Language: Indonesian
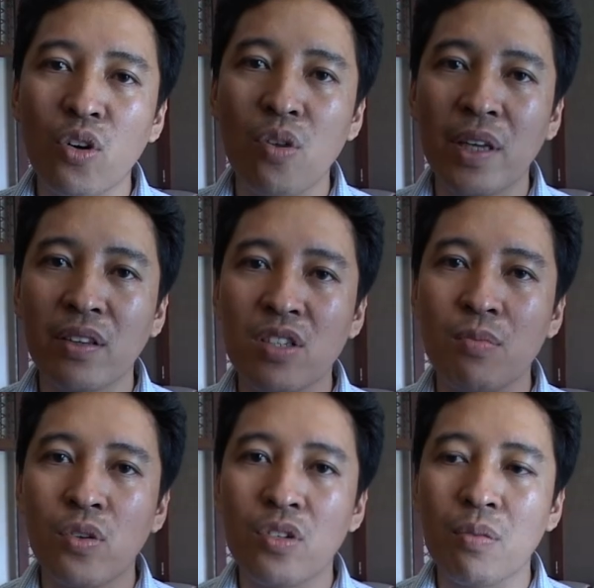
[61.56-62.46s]
dokumen
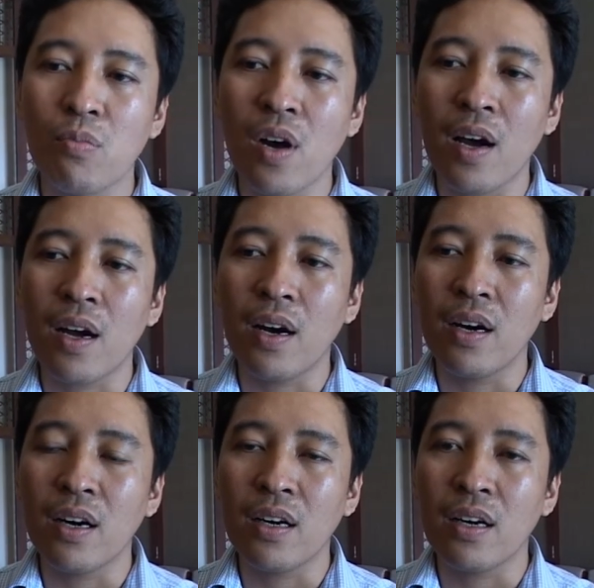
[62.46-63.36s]
tersebut sebuah
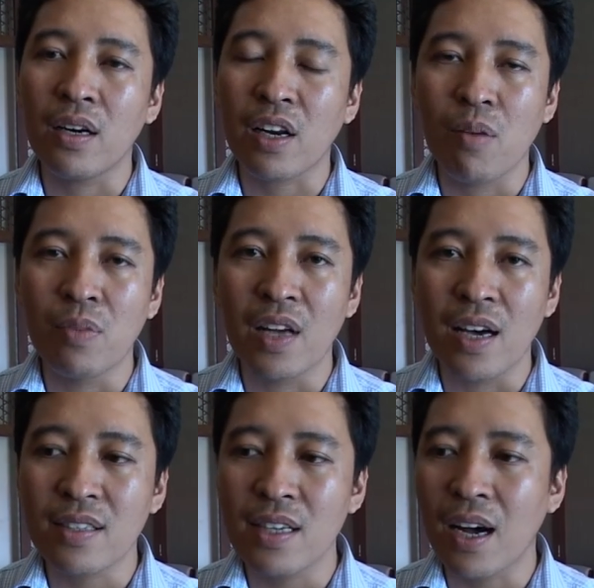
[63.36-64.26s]
uh,
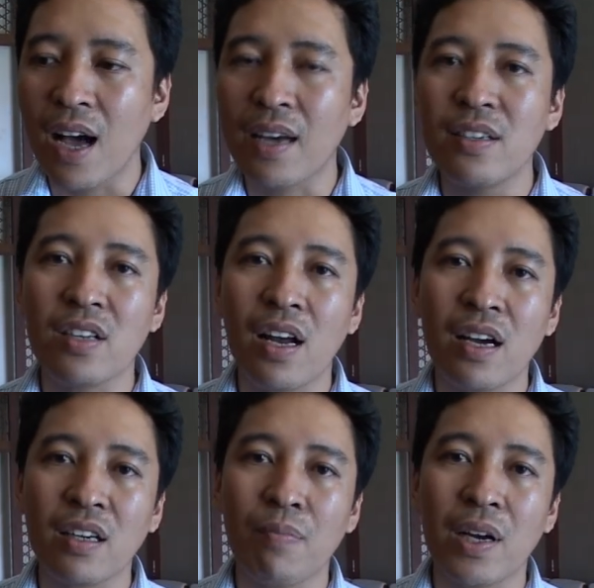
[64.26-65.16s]
rekomendasi yang akan
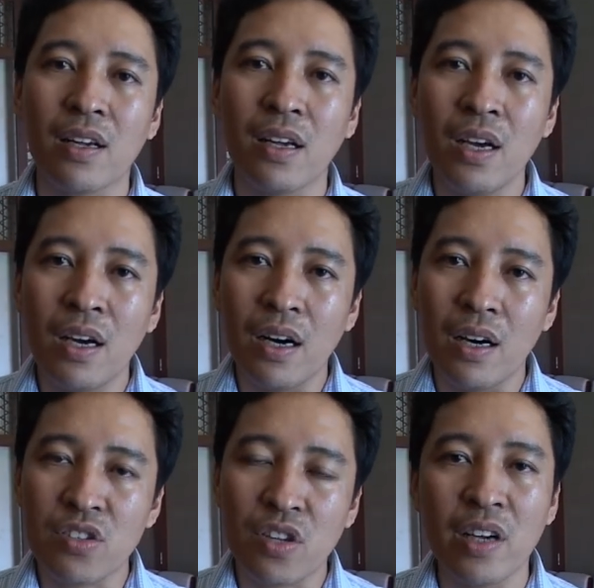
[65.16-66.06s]
diserahkan kepada
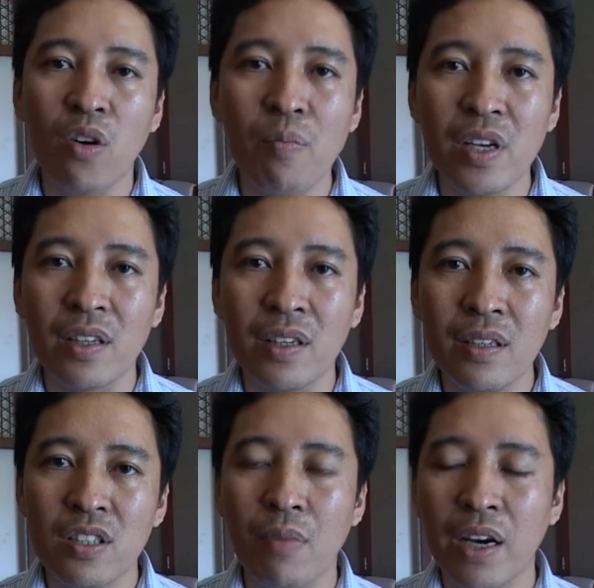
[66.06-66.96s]
uh, steering
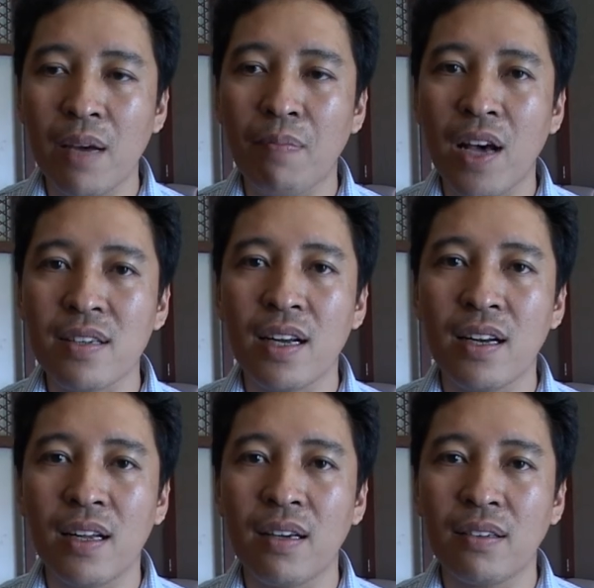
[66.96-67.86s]
committee sebagai
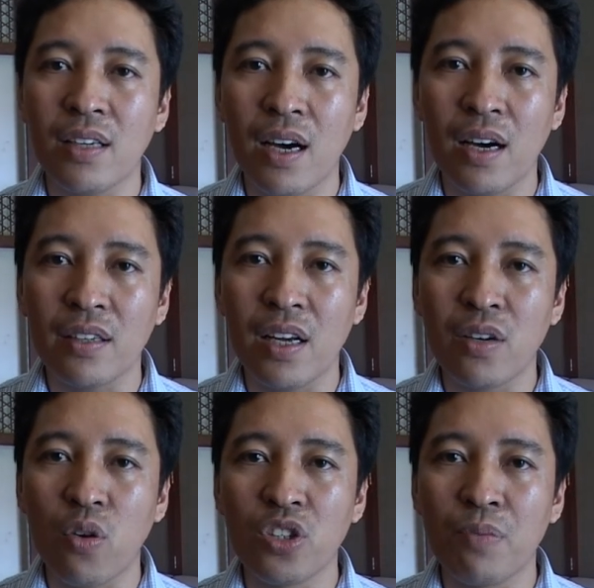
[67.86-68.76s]
pelaksana da
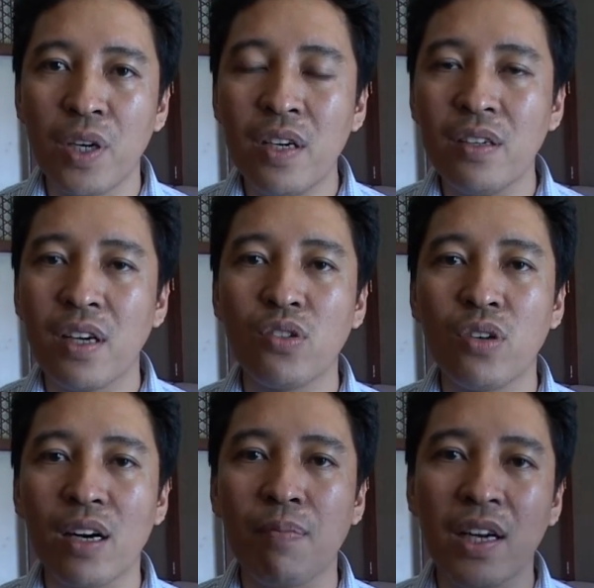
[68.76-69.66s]
dari OGP dan
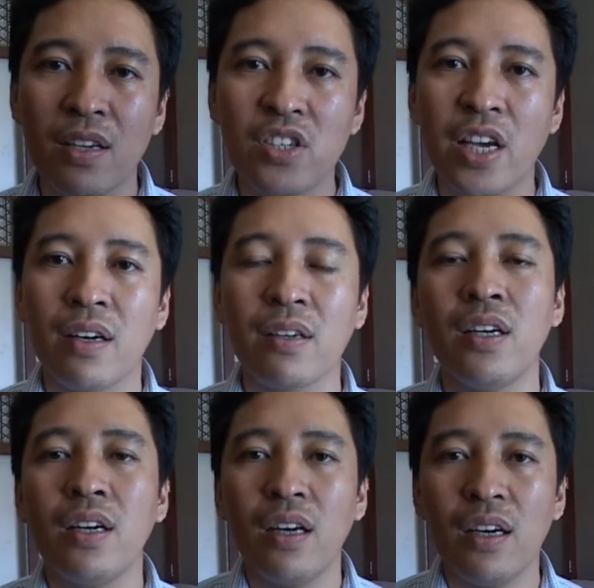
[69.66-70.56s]
juga kepada chair
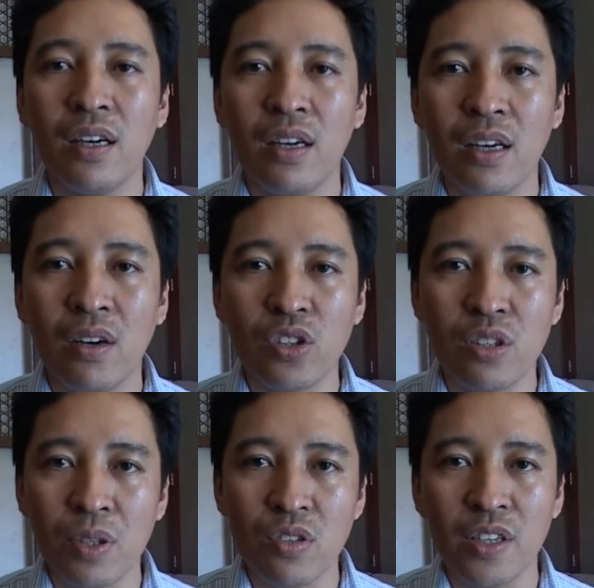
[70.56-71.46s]
uh,
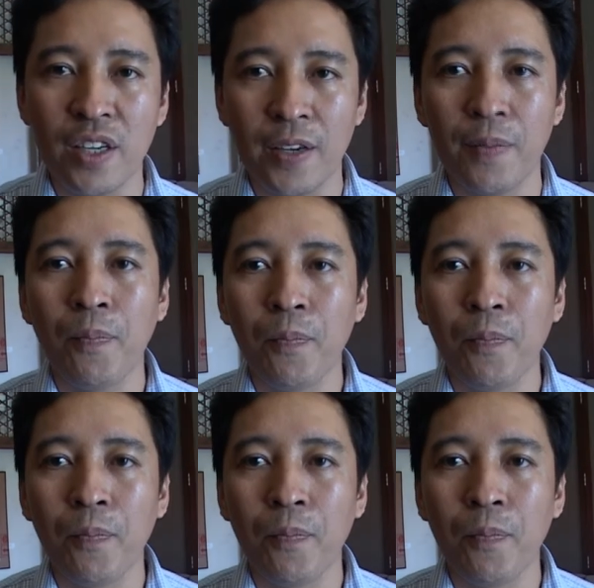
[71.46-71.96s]
OGP itu sendiri